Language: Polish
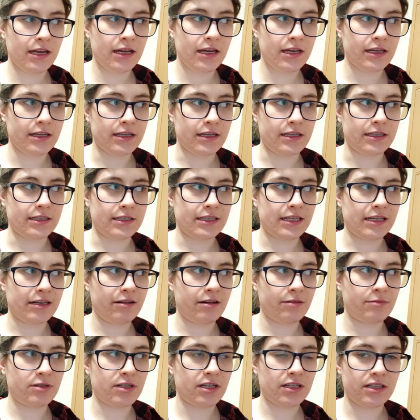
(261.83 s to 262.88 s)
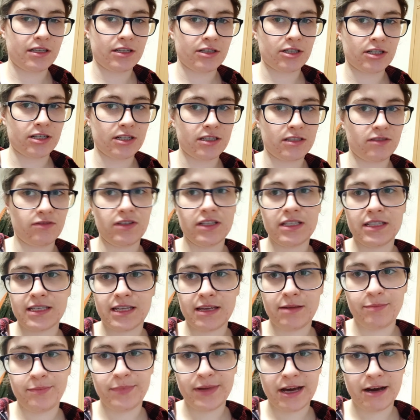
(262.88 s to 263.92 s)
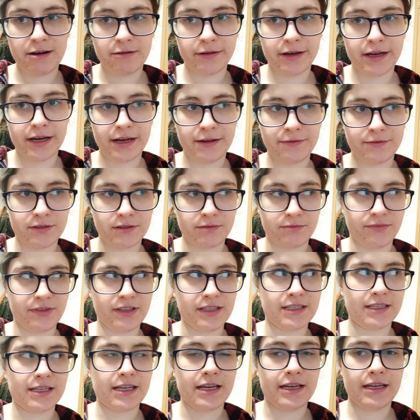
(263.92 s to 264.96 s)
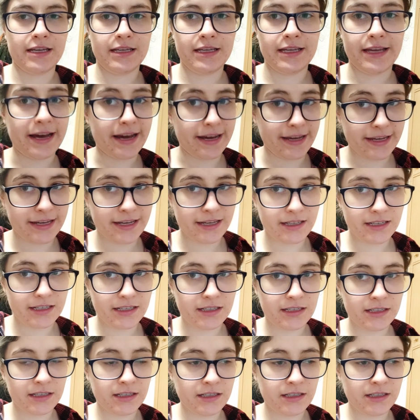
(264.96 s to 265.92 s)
E, starałam się też jeść więcej białka, w tym więcej jajek,